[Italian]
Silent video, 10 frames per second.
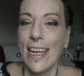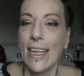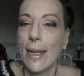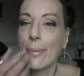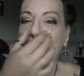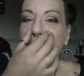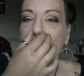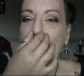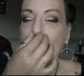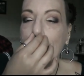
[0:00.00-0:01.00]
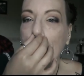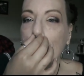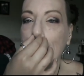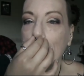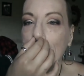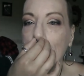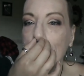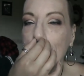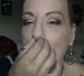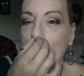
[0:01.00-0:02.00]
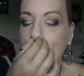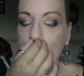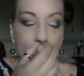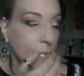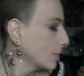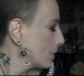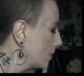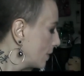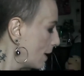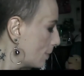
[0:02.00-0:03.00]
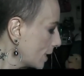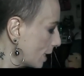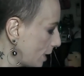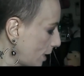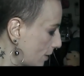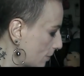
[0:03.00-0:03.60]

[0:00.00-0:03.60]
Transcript: la patatina di mamma eh patati